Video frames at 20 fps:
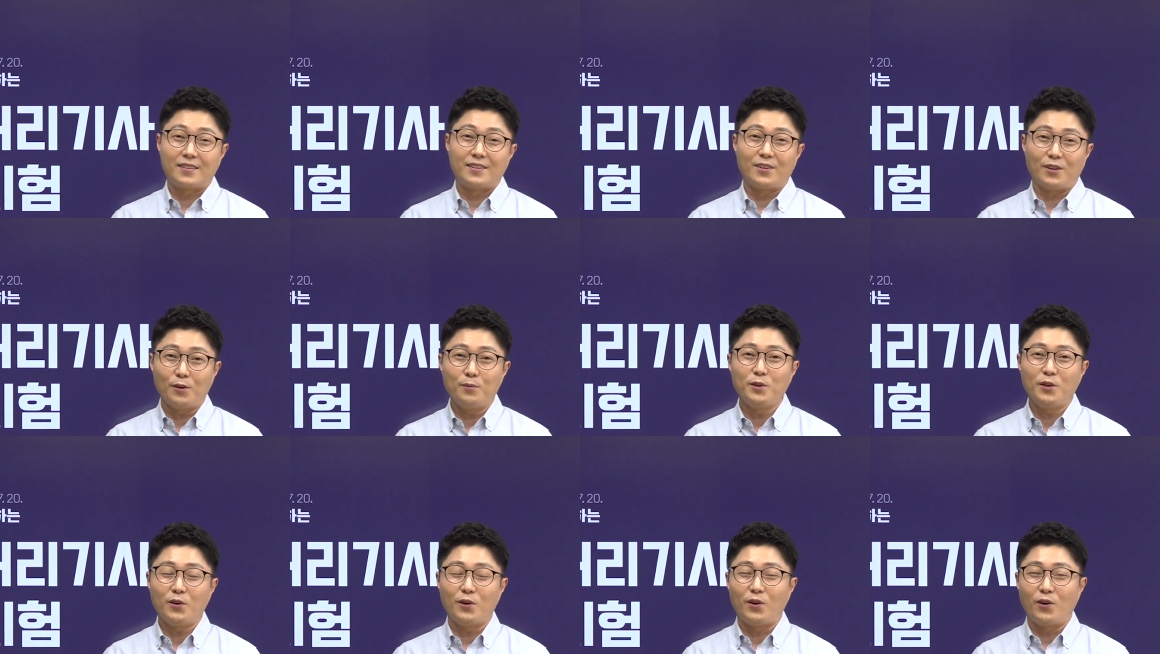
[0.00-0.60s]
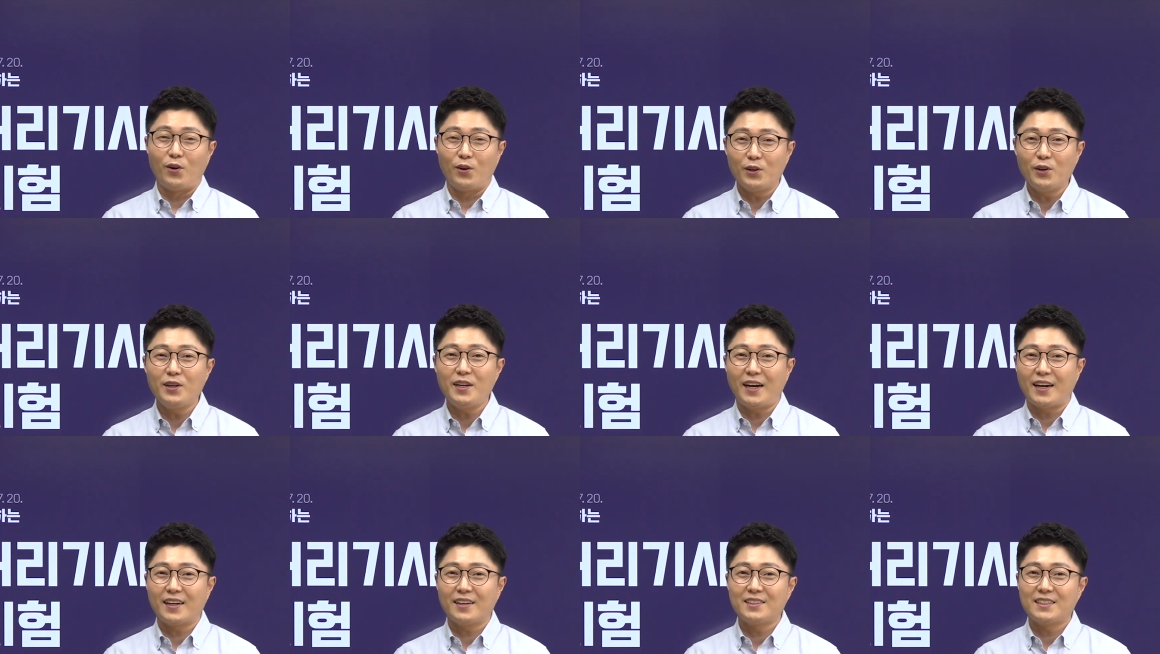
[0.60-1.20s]
여러분들
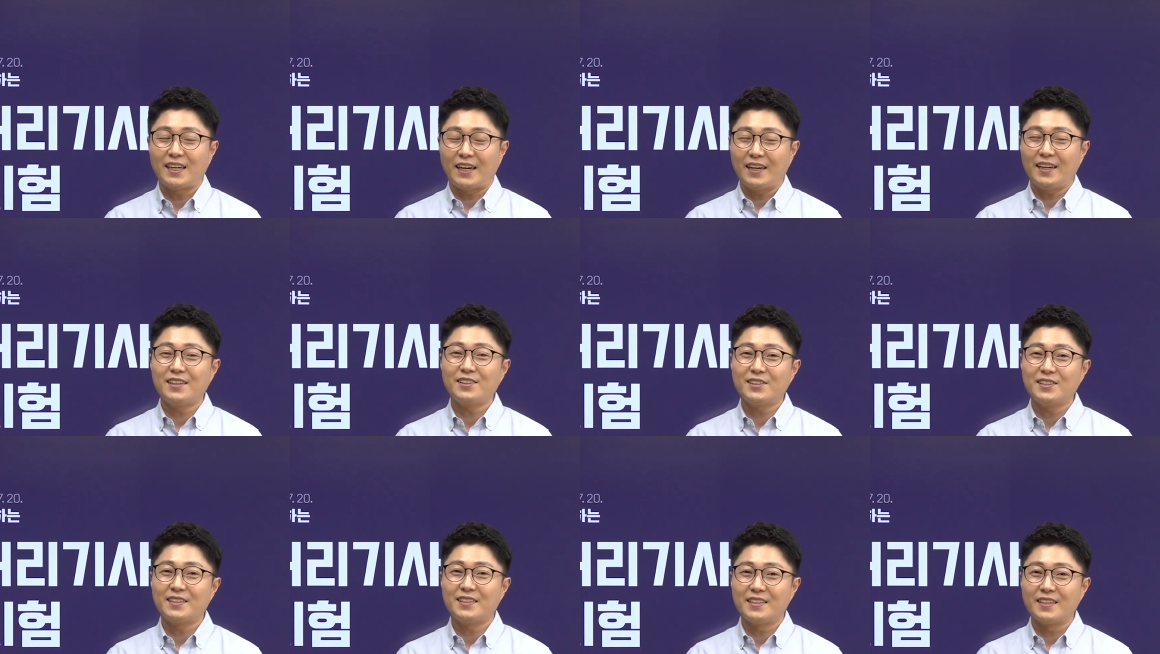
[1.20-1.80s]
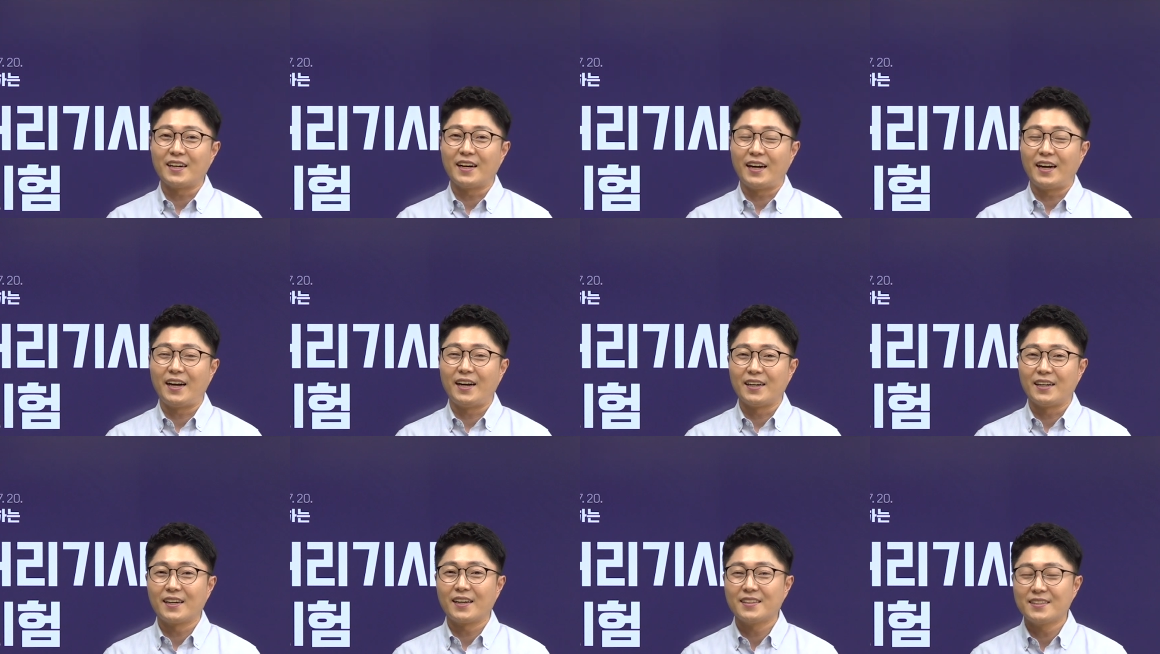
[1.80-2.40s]
어련히 알아서
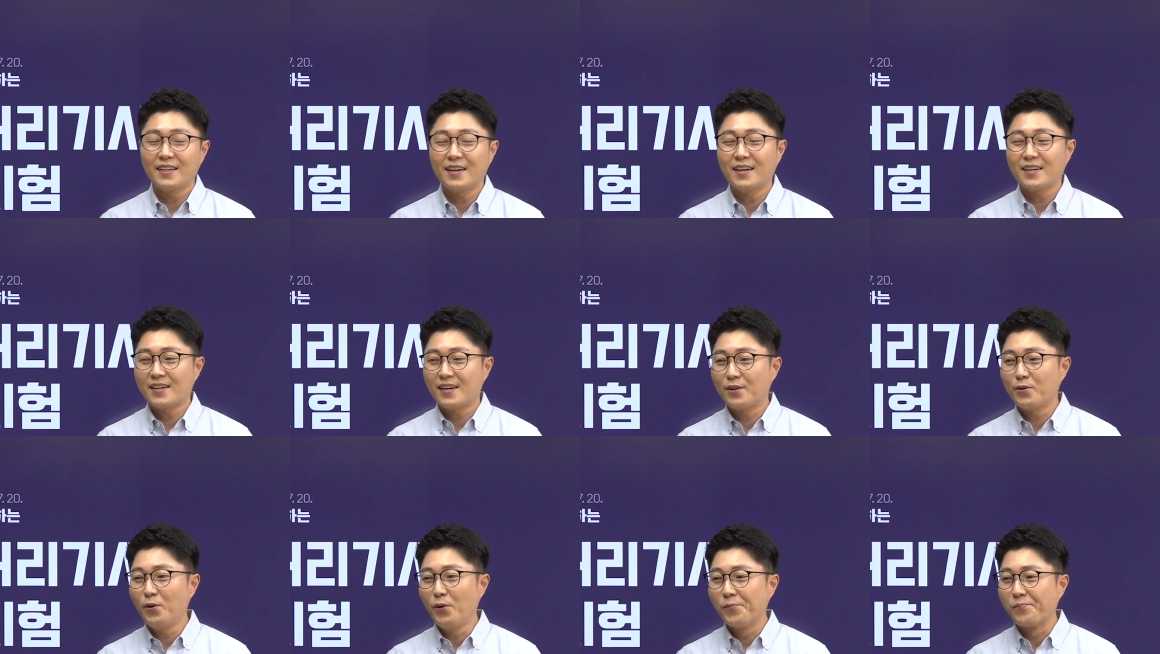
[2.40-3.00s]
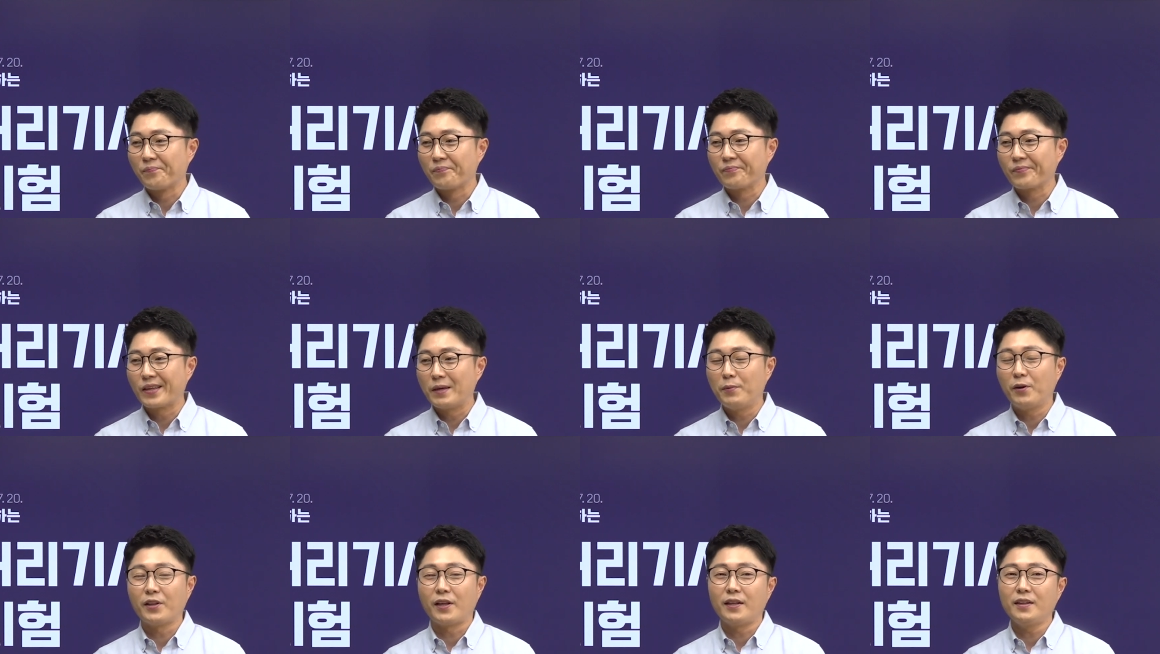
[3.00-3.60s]
잘하셨을까 그렇게 생각하고 음,
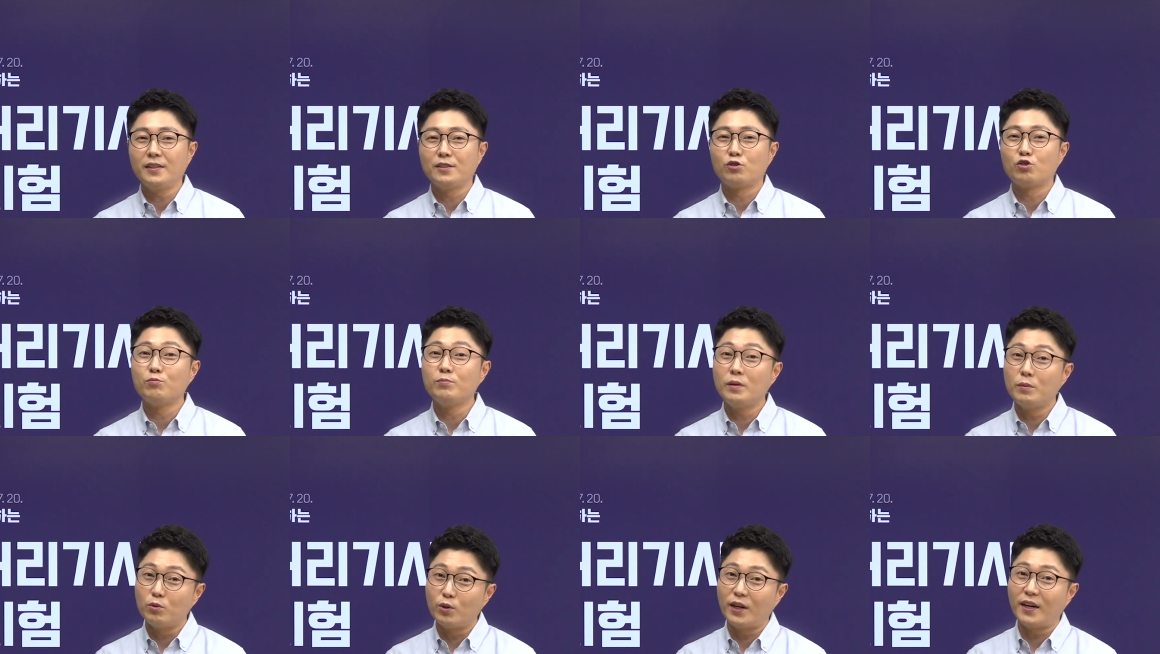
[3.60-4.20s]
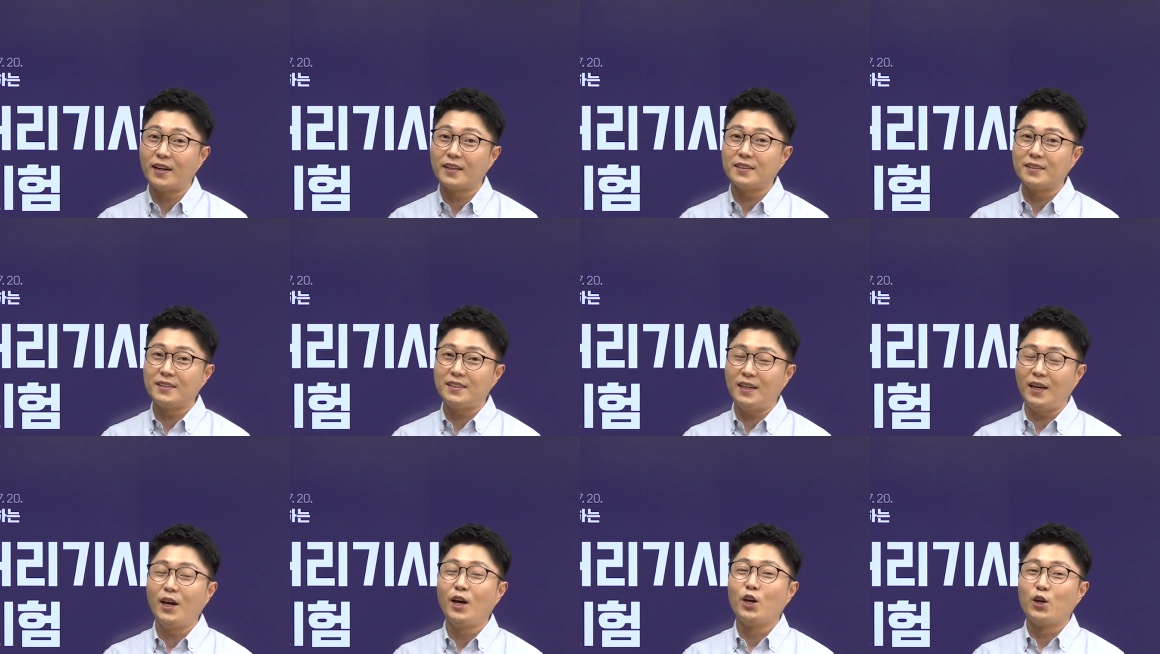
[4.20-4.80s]
이번에는
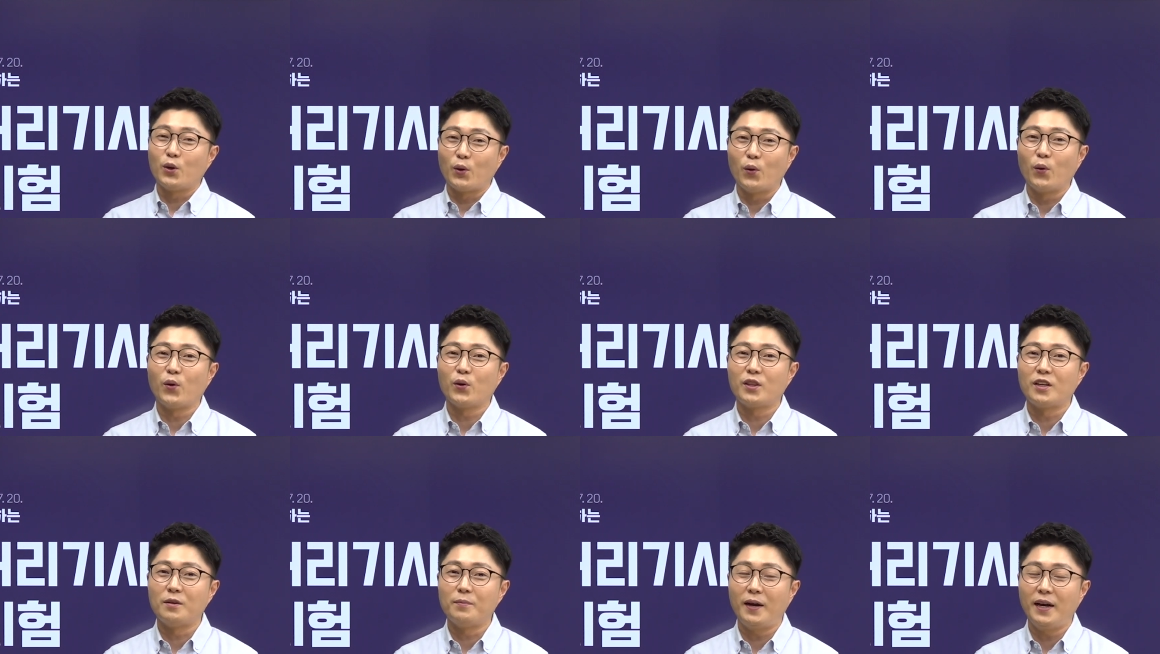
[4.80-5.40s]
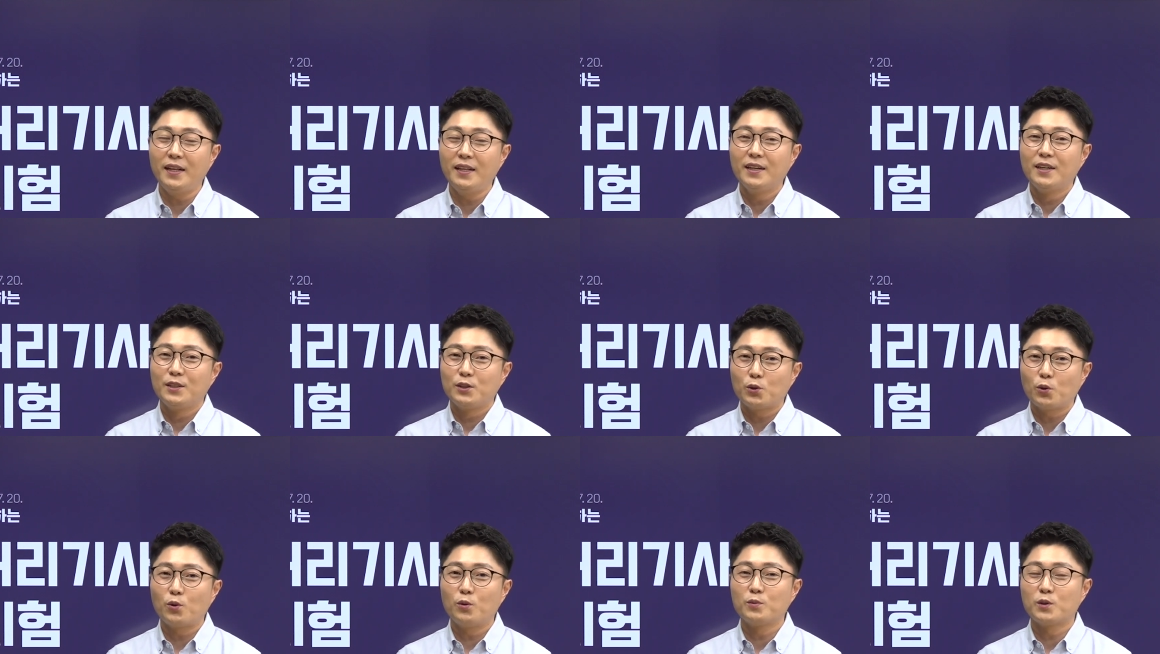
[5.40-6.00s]
준비물이라든지 이런 것들만
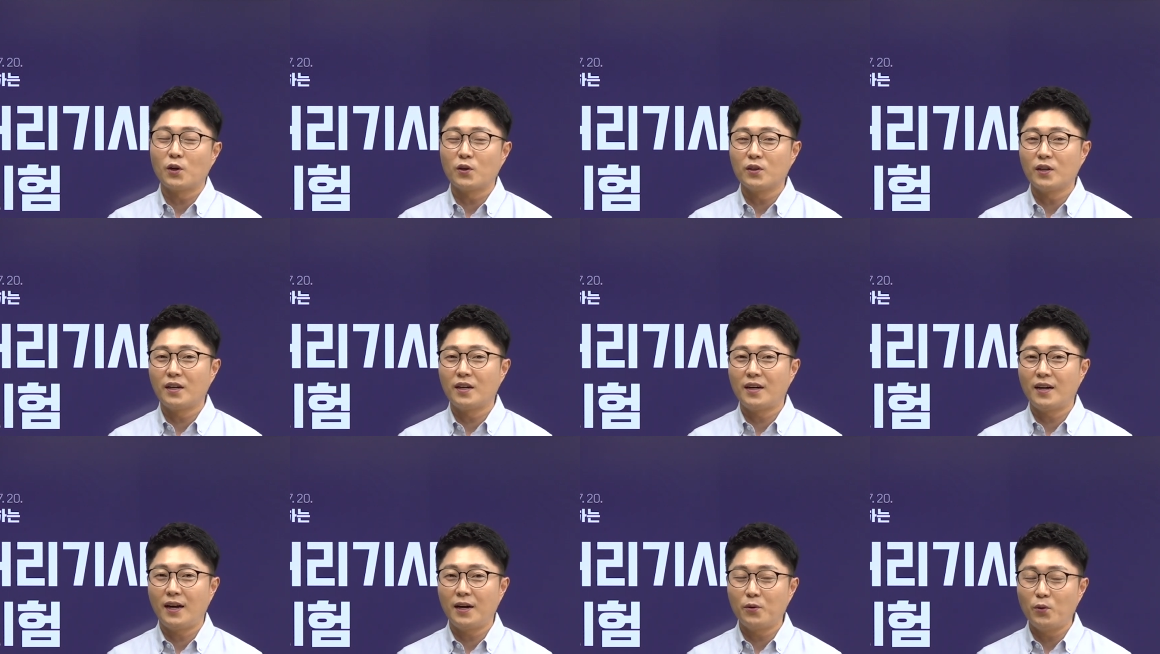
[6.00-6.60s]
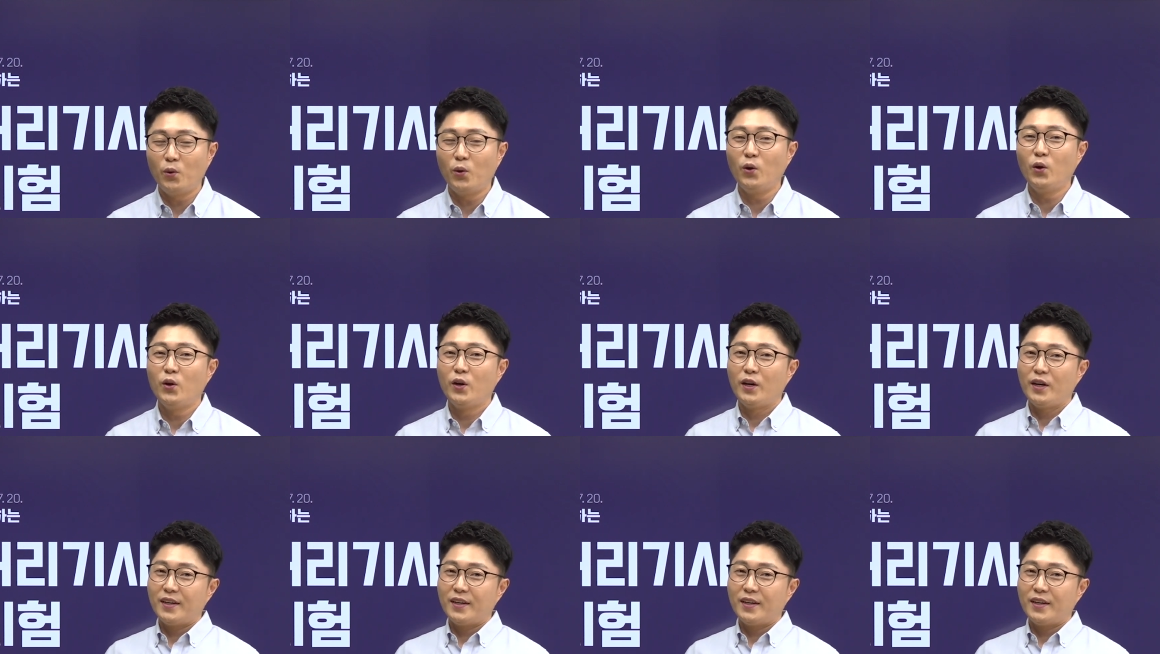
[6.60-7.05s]
조금 정리를 하고